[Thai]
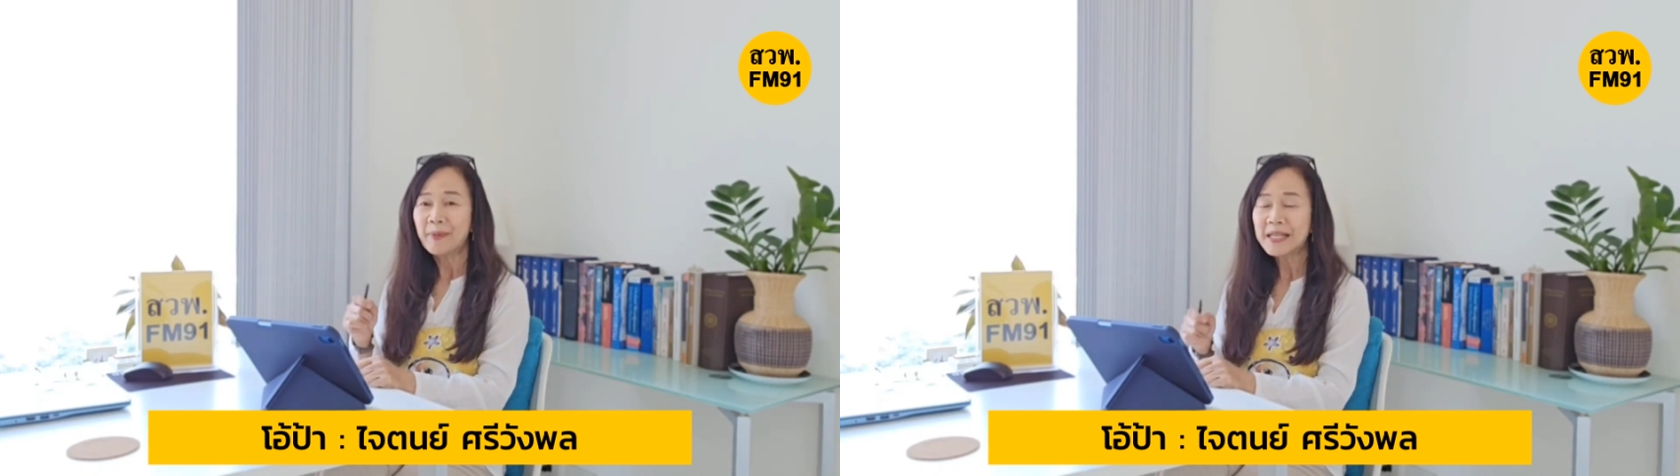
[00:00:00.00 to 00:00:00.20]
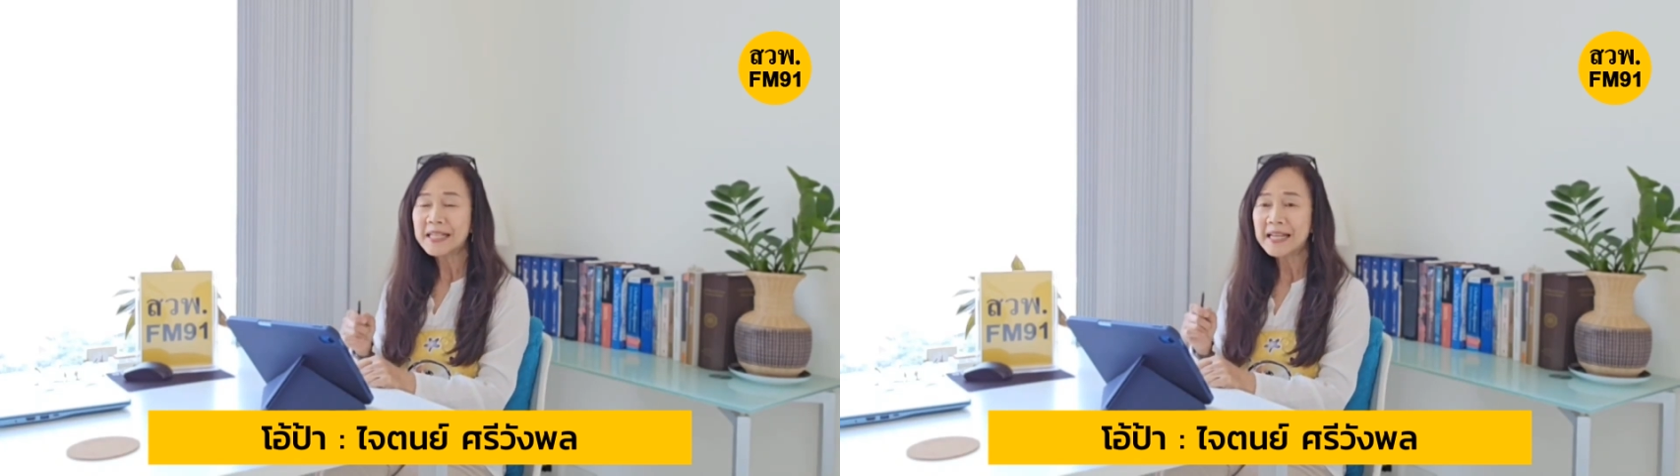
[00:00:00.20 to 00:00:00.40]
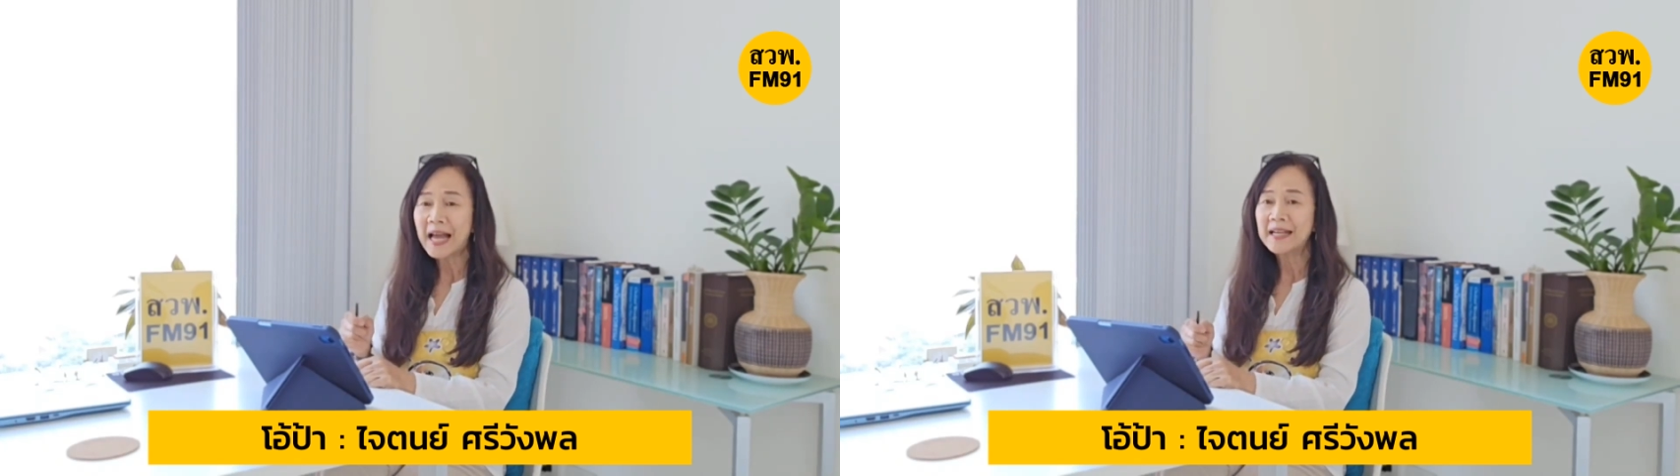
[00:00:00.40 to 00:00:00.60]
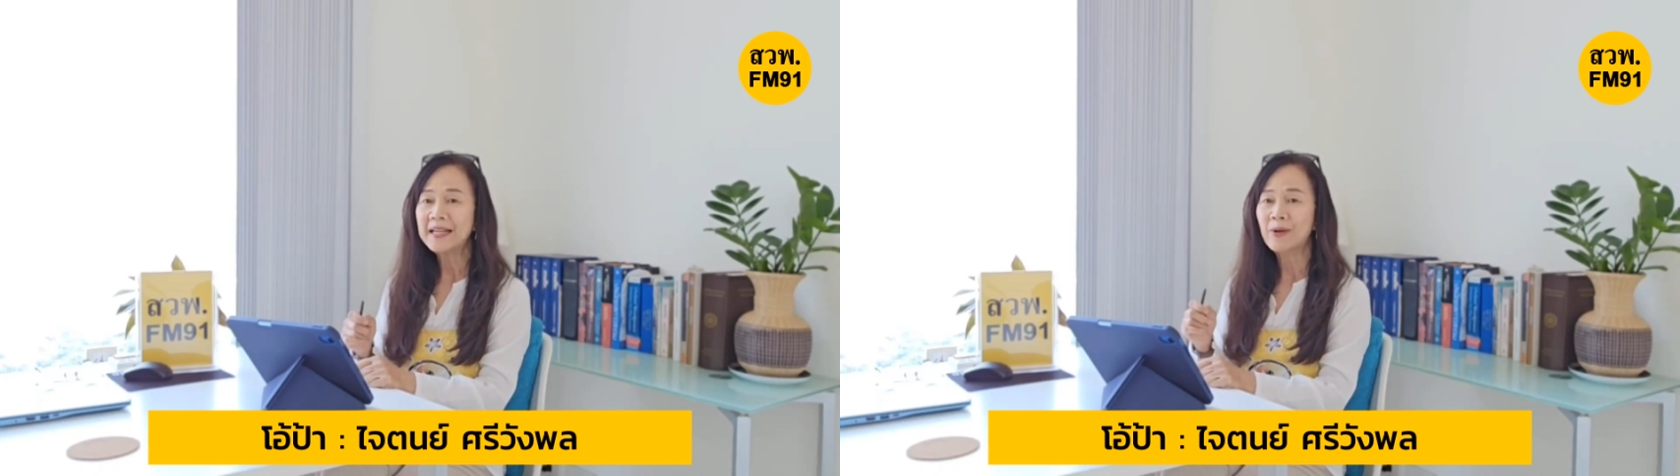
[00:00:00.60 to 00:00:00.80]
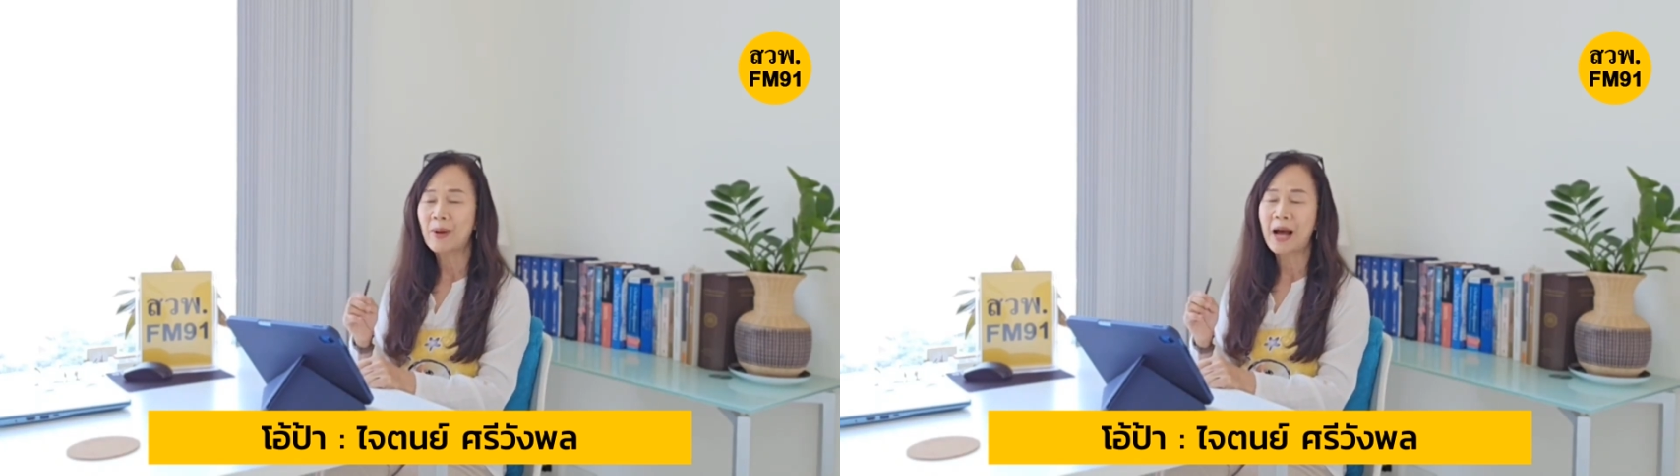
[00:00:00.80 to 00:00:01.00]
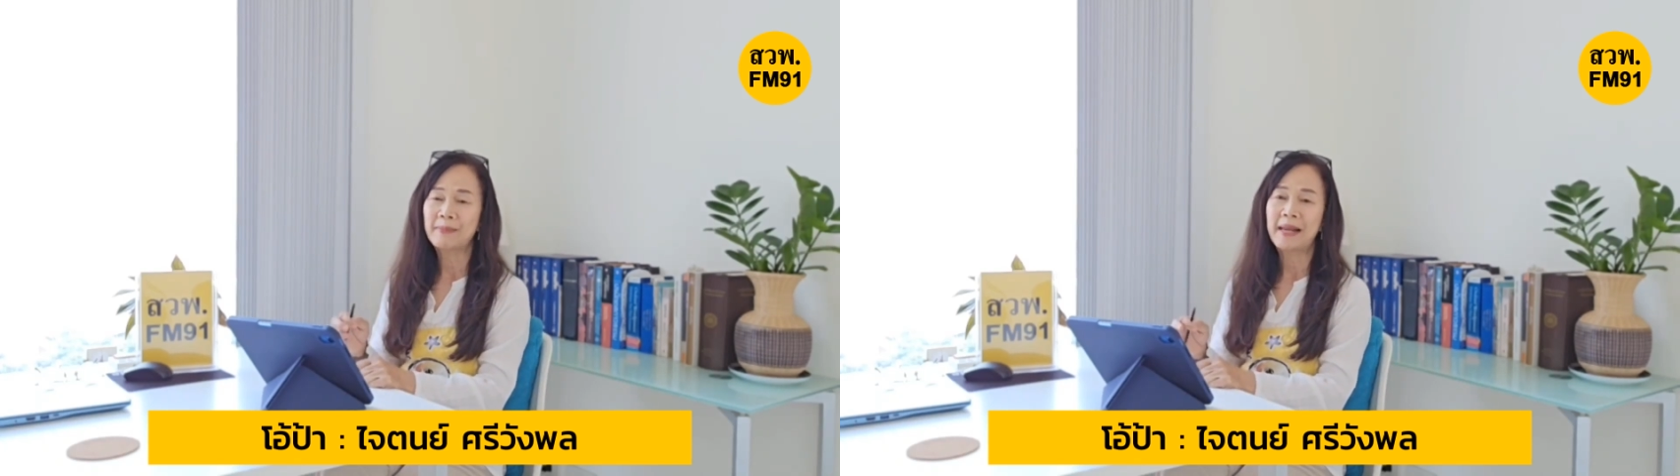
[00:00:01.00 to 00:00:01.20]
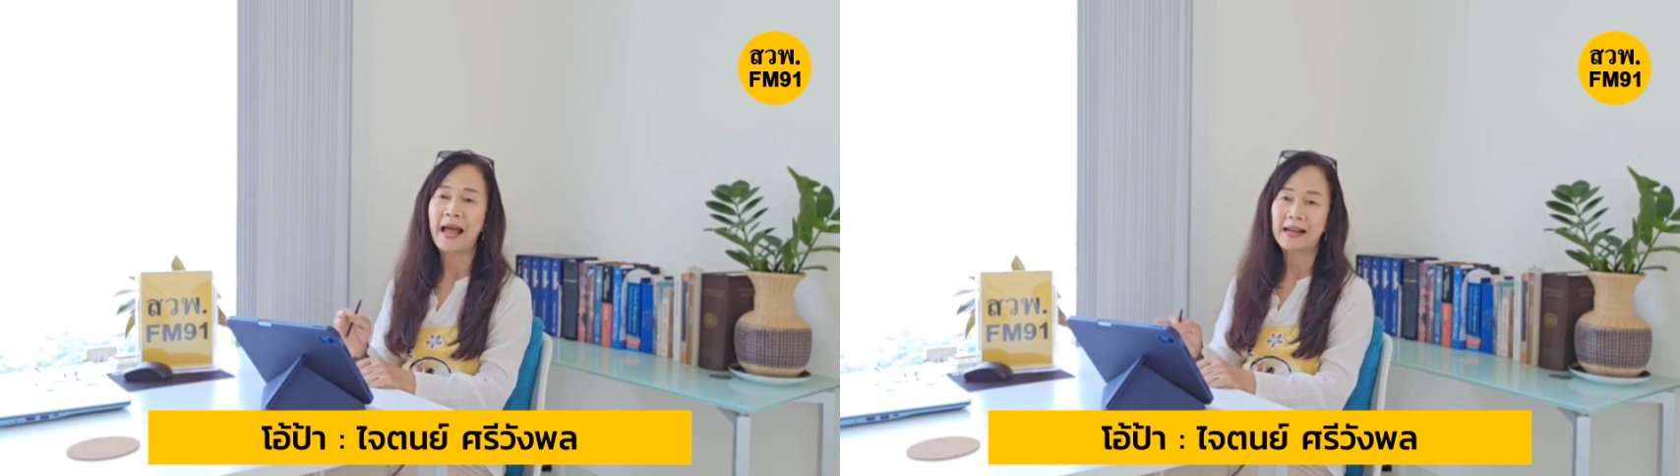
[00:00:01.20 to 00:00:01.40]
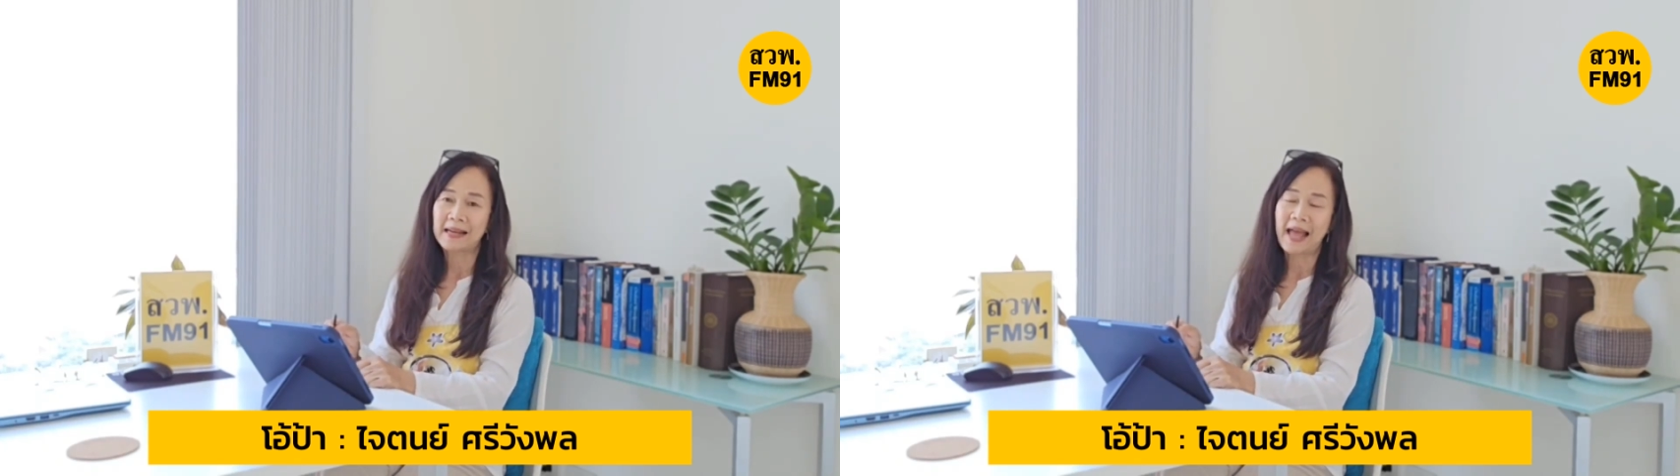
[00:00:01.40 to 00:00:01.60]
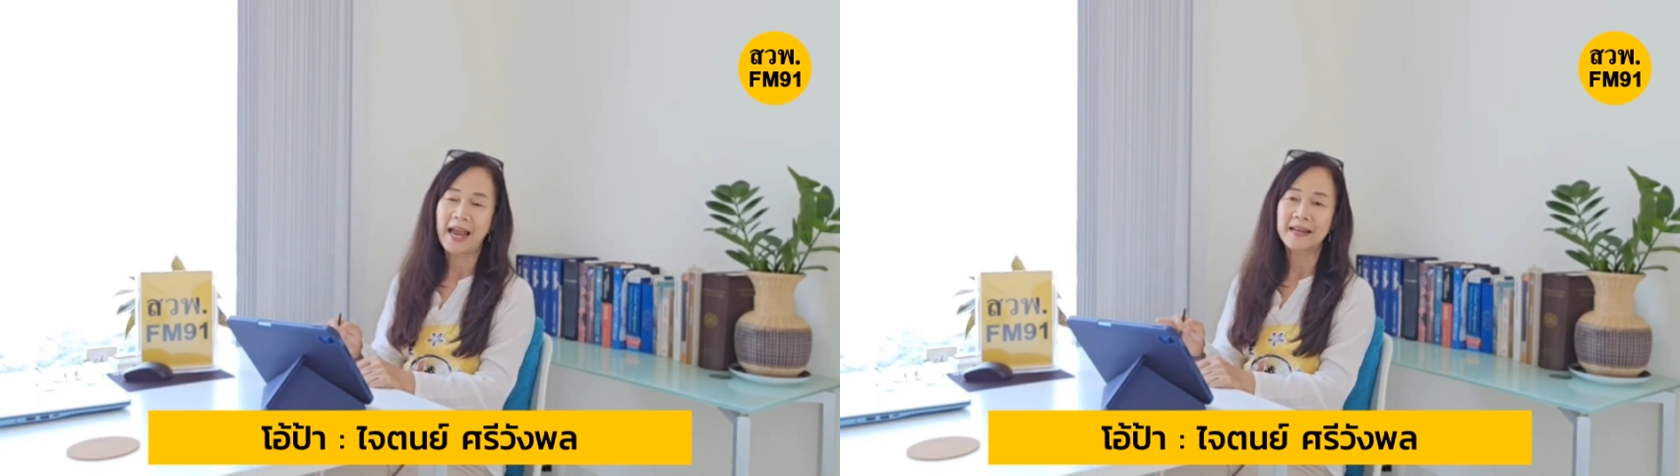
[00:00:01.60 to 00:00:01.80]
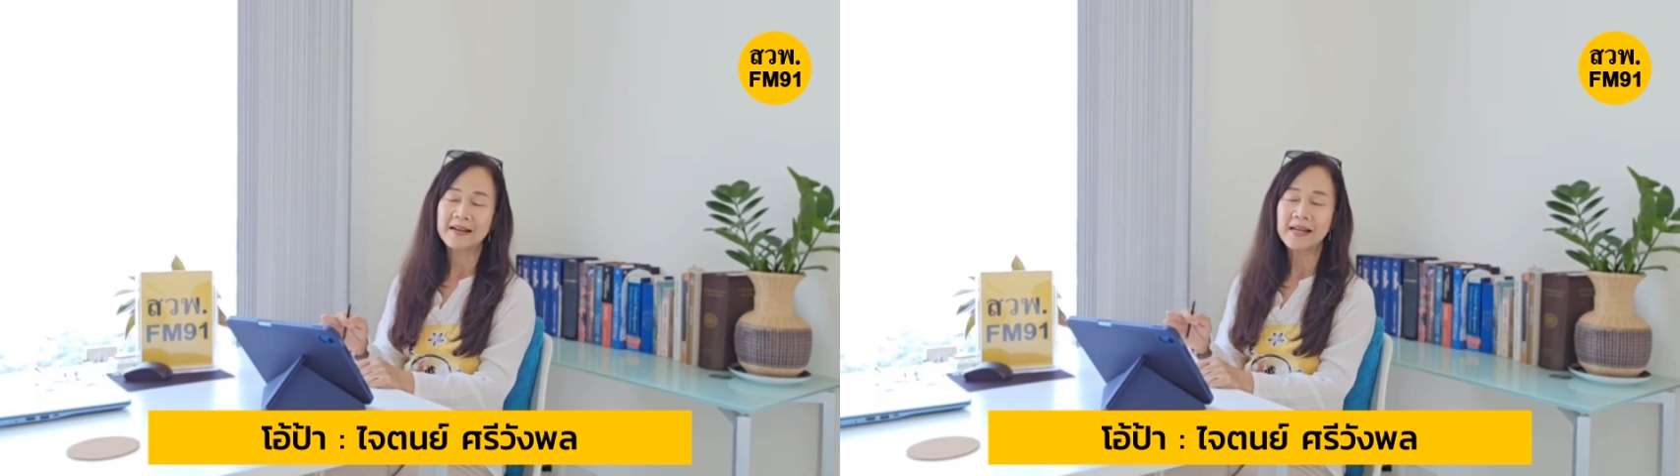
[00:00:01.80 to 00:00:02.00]
เพราะฉะนั้นเนี่ยความหลากห
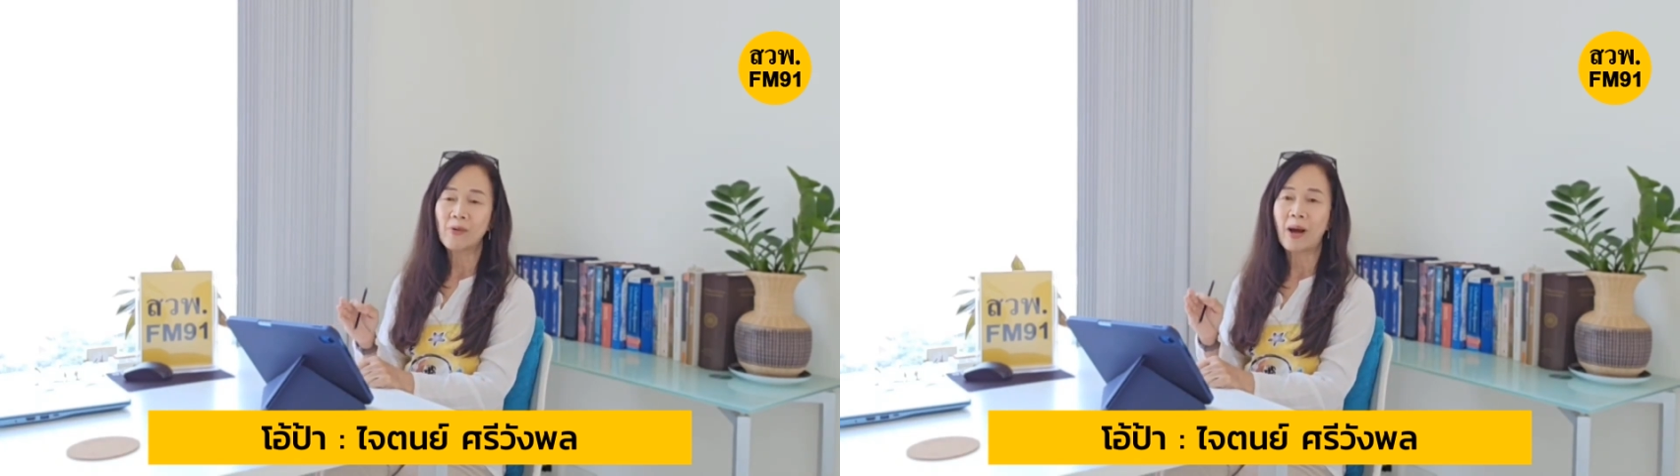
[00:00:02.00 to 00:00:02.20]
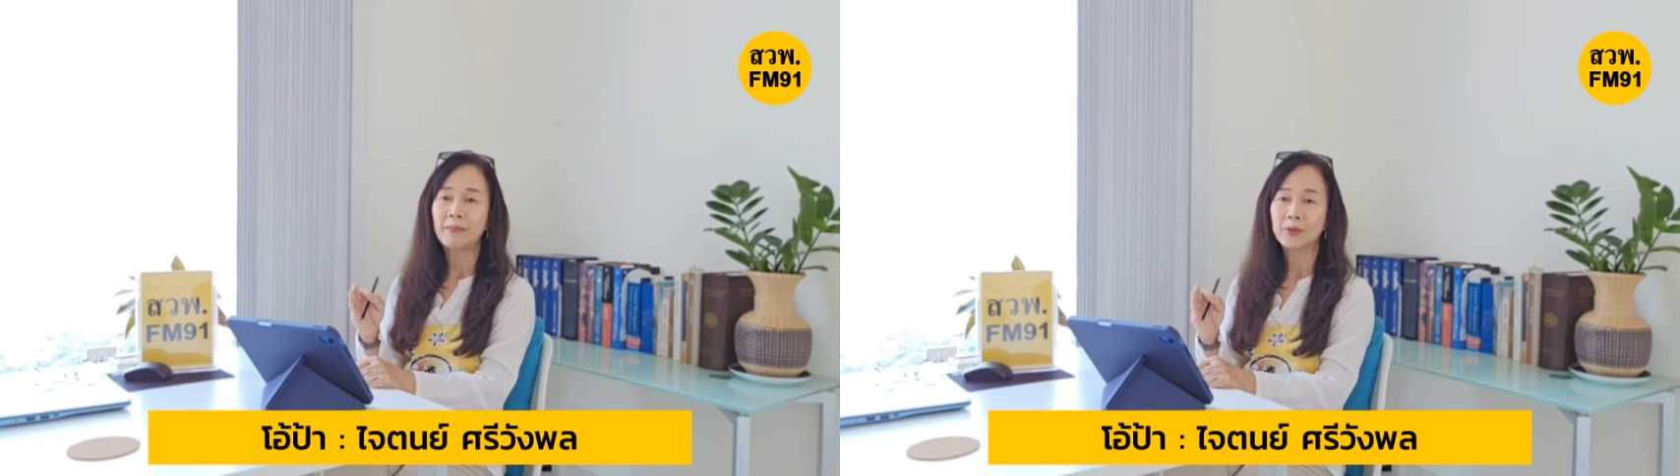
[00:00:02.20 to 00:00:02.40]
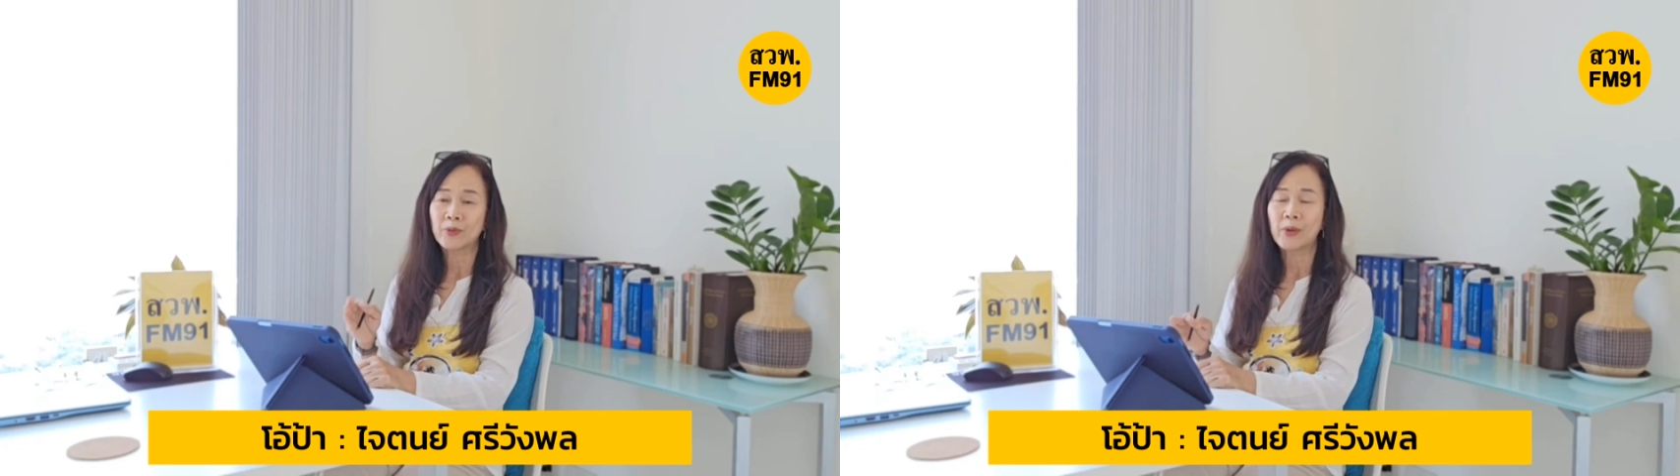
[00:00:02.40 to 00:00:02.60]
ลายในเรื่องความ